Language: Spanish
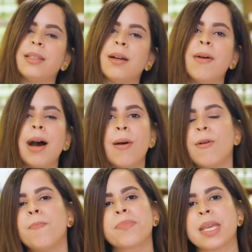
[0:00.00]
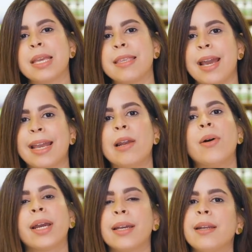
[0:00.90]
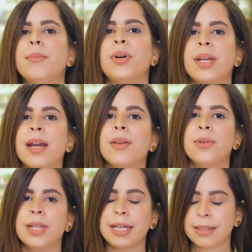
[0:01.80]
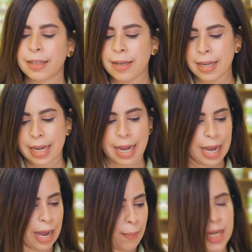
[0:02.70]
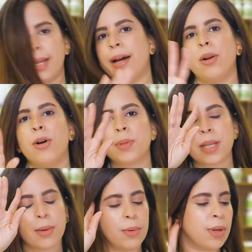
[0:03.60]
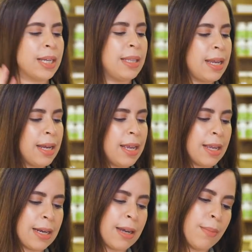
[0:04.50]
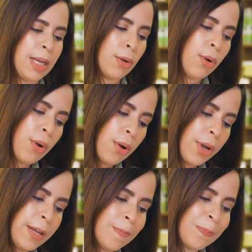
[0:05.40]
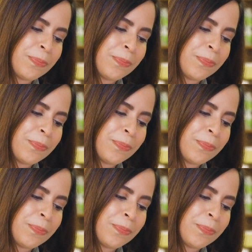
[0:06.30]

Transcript: de trabajo, ya que lo que queremos es ayudarte a manejar los obstáculos que tengas en el camino. Hoy